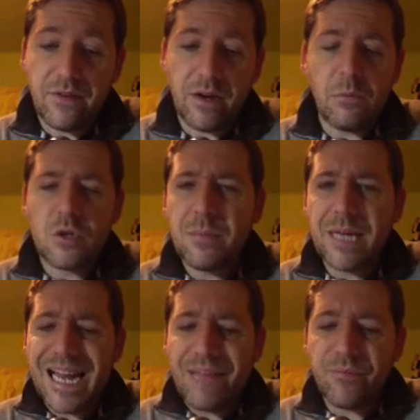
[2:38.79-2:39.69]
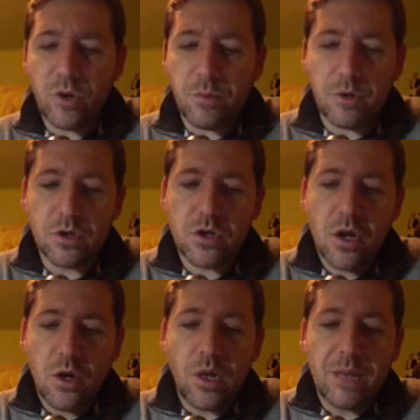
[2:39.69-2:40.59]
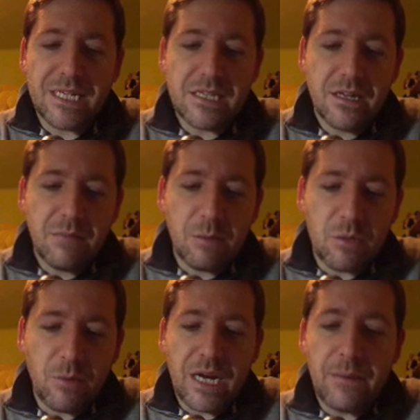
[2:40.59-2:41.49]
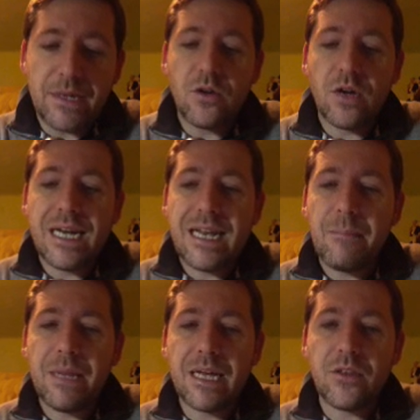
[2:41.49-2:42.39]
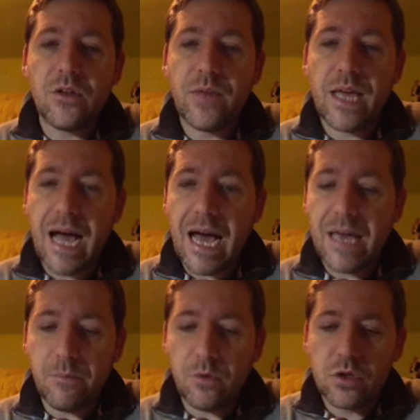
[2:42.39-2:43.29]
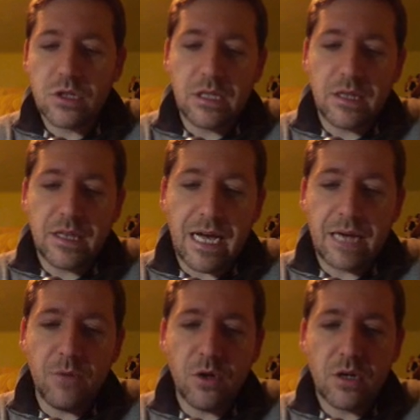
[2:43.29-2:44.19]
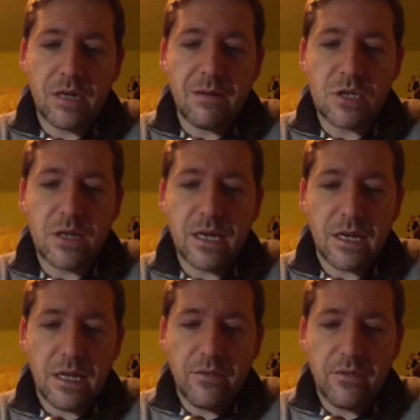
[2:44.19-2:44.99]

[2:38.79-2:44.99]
Lo vamos a enviar a Dropbox o además vamos a poder abrirlo en la aplicación de iBooks y dice And More, le vamos a dar.